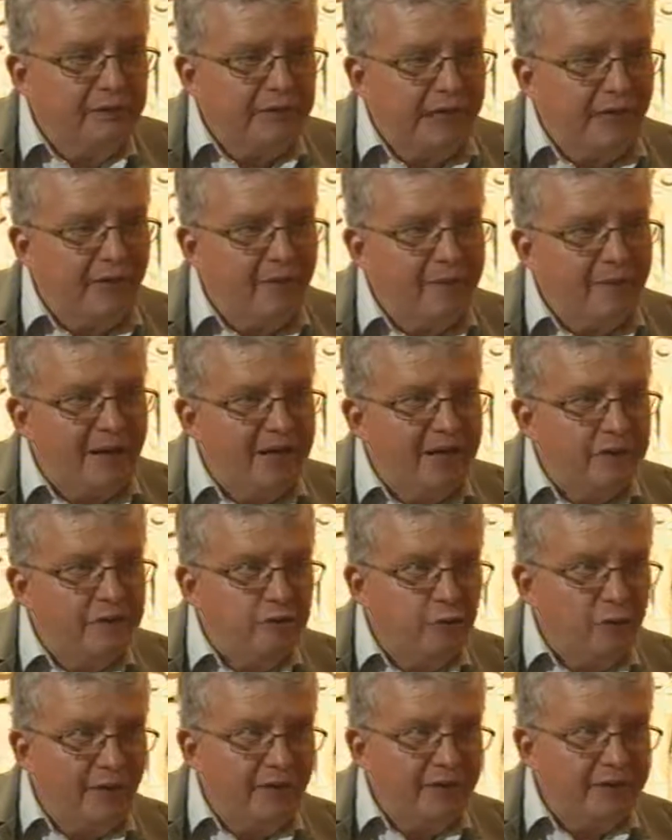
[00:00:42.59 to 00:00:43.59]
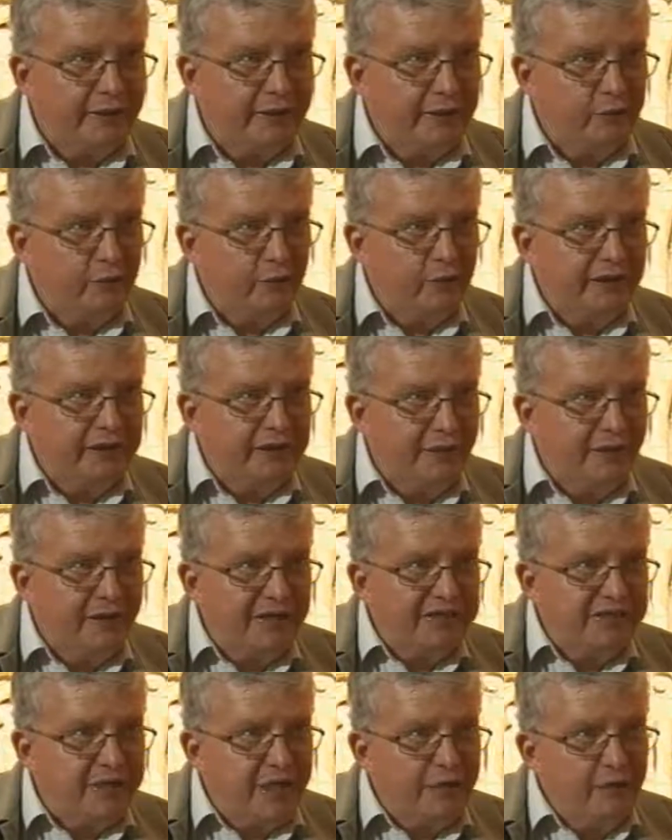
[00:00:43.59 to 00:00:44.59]
cada país o cada territorio estaba
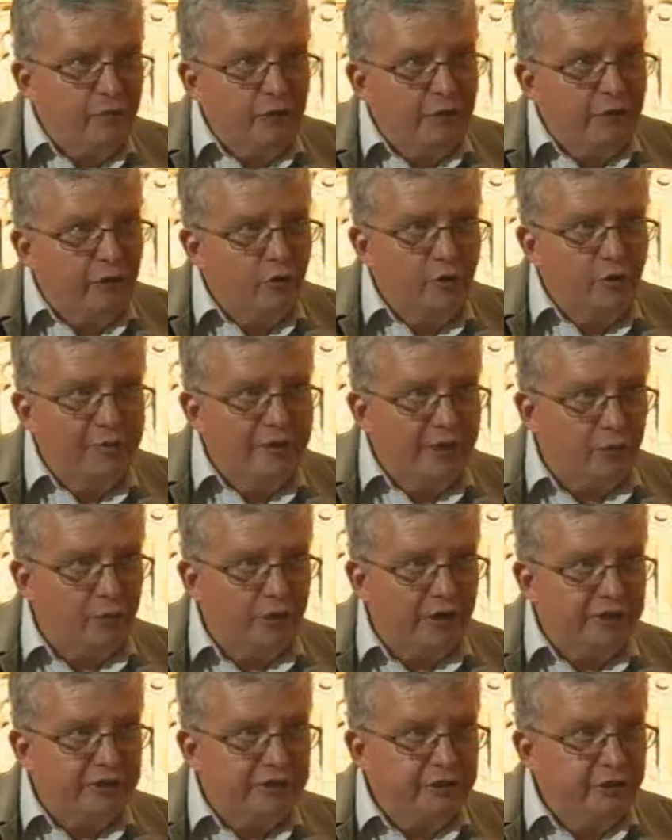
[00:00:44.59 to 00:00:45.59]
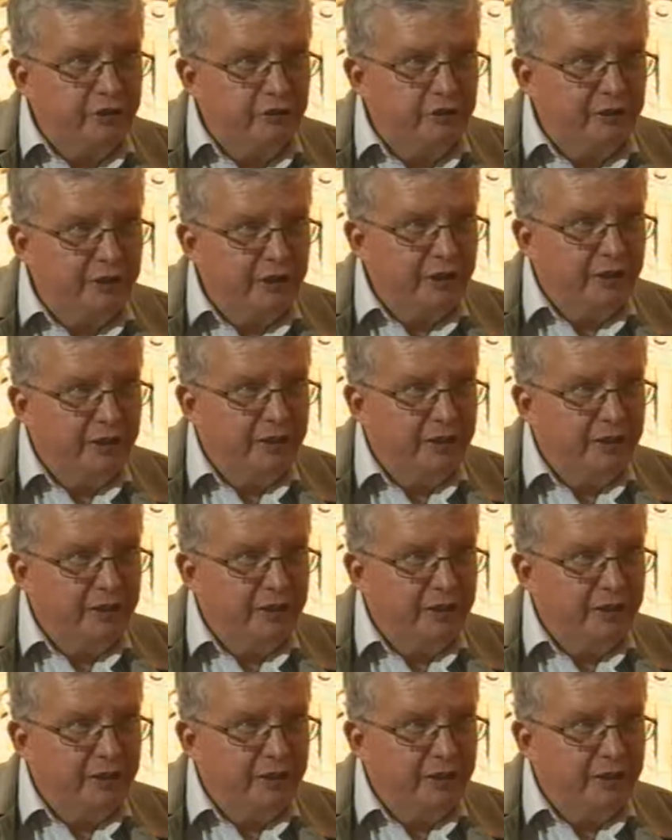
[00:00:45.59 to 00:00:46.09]
aislado, que no había conexión,